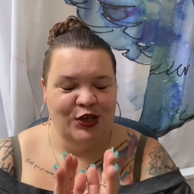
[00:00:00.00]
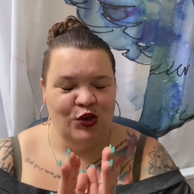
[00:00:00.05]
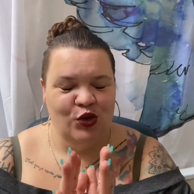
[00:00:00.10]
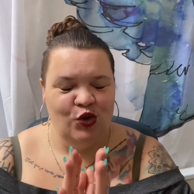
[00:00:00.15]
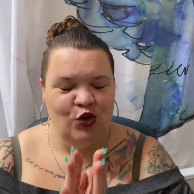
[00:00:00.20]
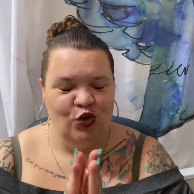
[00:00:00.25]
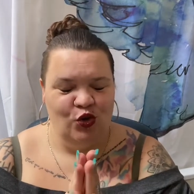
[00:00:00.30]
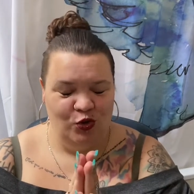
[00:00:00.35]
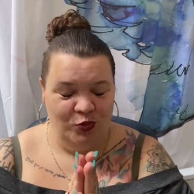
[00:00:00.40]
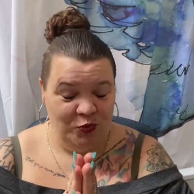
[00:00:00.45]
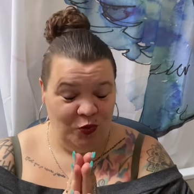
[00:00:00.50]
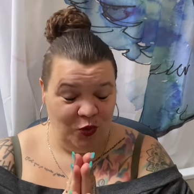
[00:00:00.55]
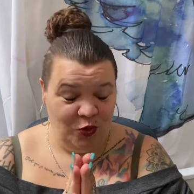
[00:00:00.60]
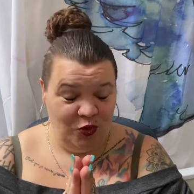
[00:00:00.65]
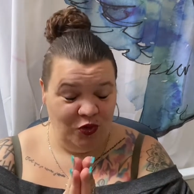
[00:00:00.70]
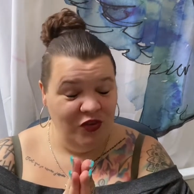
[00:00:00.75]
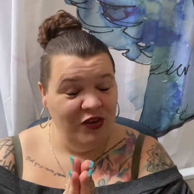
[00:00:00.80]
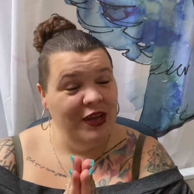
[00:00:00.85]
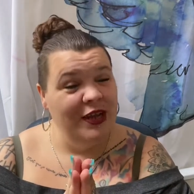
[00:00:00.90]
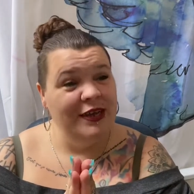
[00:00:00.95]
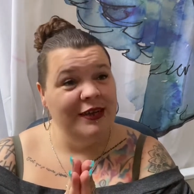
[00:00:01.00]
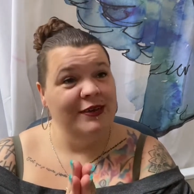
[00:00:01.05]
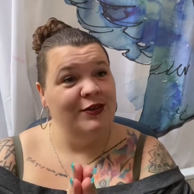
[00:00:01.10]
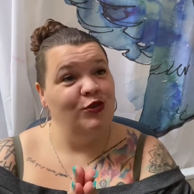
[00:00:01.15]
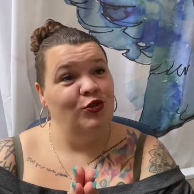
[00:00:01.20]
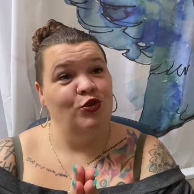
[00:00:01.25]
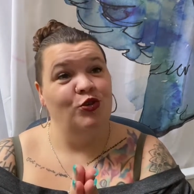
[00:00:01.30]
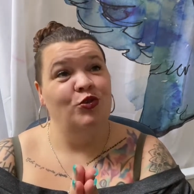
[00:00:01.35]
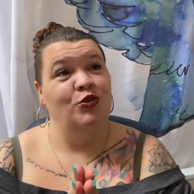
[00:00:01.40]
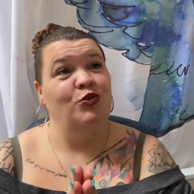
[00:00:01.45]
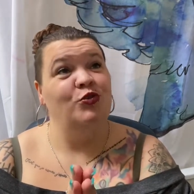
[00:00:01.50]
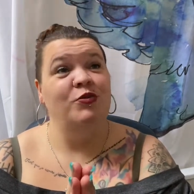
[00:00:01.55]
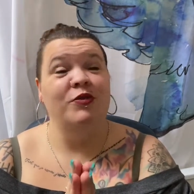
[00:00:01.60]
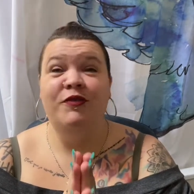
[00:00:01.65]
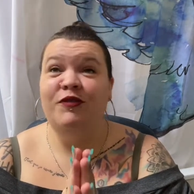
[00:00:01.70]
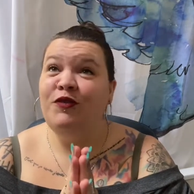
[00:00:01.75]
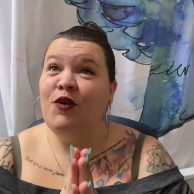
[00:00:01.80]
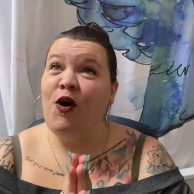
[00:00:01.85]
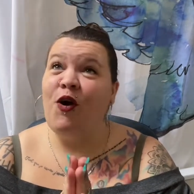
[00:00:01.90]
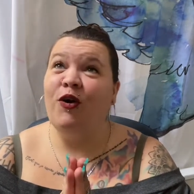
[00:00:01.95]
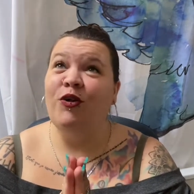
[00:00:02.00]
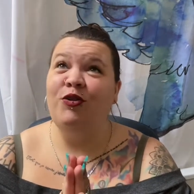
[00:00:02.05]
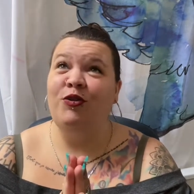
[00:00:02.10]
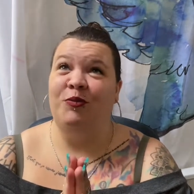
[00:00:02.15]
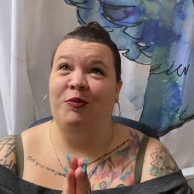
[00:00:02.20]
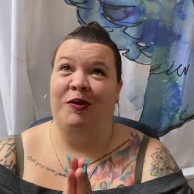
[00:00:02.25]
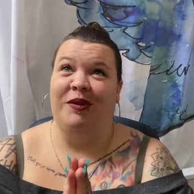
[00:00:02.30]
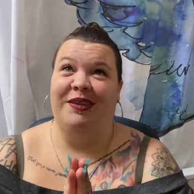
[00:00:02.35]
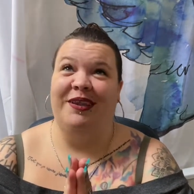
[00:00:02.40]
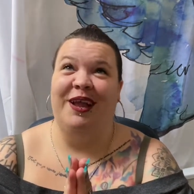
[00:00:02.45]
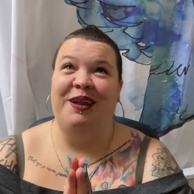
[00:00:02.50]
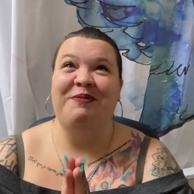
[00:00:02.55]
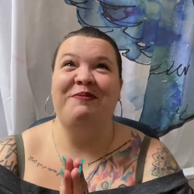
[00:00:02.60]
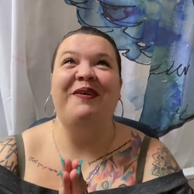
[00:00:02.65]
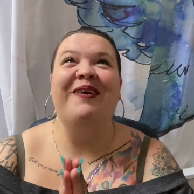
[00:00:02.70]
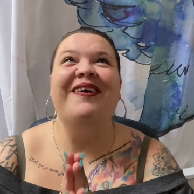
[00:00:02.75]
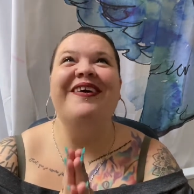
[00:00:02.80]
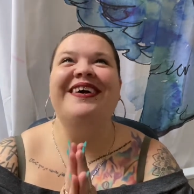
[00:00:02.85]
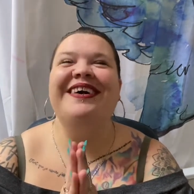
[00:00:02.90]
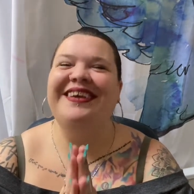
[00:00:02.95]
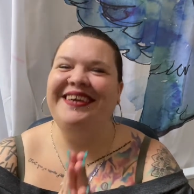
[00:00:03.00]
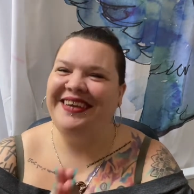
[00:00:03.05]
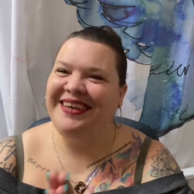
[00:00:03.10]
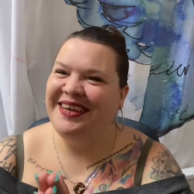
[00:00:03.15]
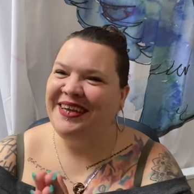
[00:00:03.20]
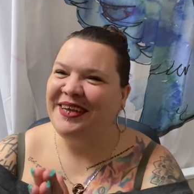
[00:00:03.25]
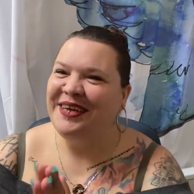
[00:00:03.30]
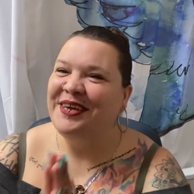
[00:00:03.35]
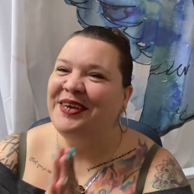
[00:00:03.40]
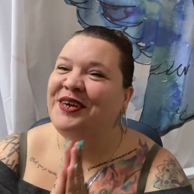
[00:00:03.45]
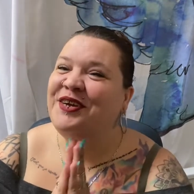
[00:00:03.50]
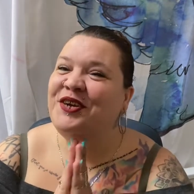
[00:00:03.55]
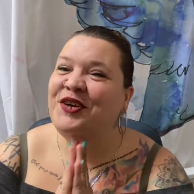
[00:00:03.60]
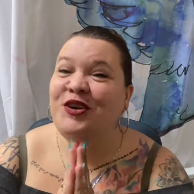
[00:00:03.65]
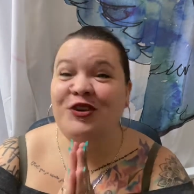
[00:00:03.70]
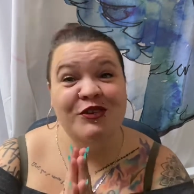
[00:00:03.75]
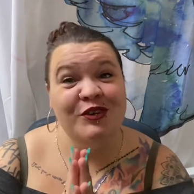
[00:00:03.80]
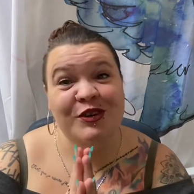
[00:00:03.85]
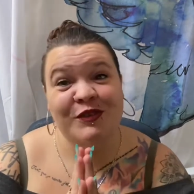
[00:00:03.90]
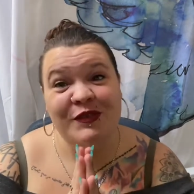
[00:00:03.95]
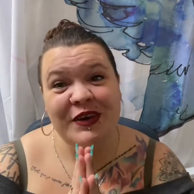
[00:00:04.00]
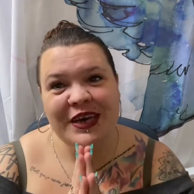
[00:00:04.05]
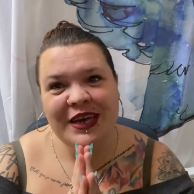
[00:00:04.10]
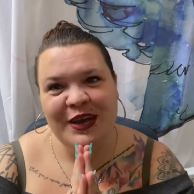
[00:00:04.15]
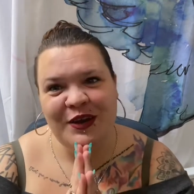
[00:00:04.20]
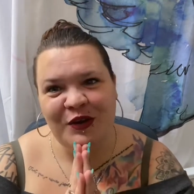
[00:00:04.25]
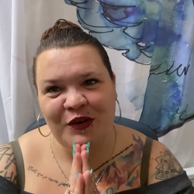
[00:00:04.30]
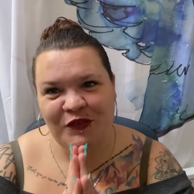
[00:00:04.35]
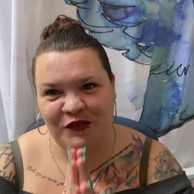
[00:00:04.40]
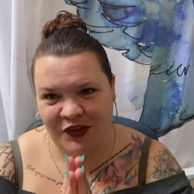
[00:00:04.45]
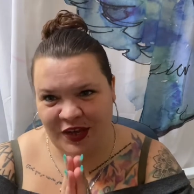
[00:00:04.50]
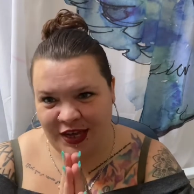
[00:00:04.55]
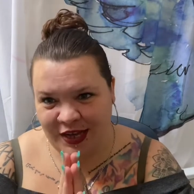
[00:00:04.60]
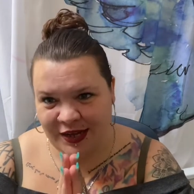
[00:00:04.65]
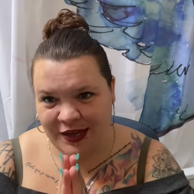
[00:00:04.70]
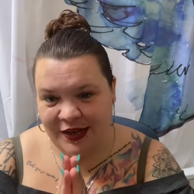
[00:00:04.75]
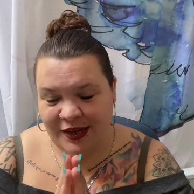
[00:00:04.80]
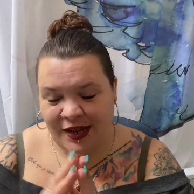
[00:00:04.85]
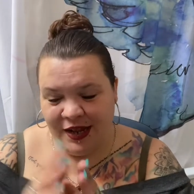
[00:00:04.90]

je me retiens, je suis forte mentalement et je ne vais rien leur faire.